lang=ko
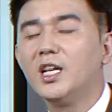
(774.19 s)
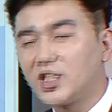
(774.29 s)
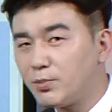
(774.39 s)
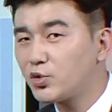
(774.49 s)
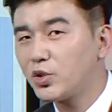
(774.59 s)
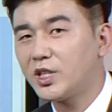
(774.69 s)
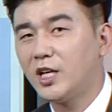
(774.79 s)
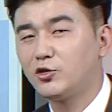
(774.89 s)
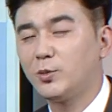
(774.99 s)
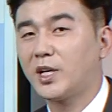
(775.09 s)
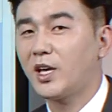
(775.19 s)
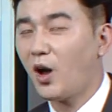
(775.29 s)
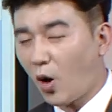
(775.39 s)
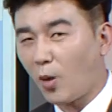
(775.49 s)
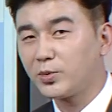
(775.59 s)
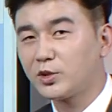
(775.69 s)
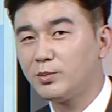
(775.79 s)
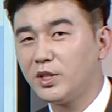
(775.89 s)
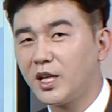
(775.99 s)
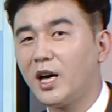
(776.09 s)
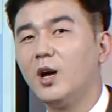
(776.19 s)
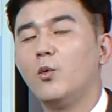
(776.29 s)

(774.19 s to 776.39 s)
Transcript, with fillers: 집중이 될 수밖에 없습니다.